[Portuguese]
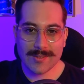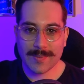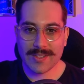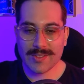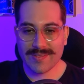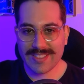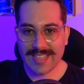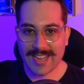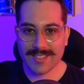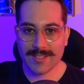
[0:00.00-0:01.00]
uma
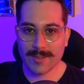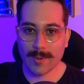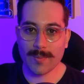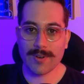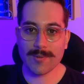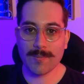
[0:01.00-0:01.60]
novidade sobre o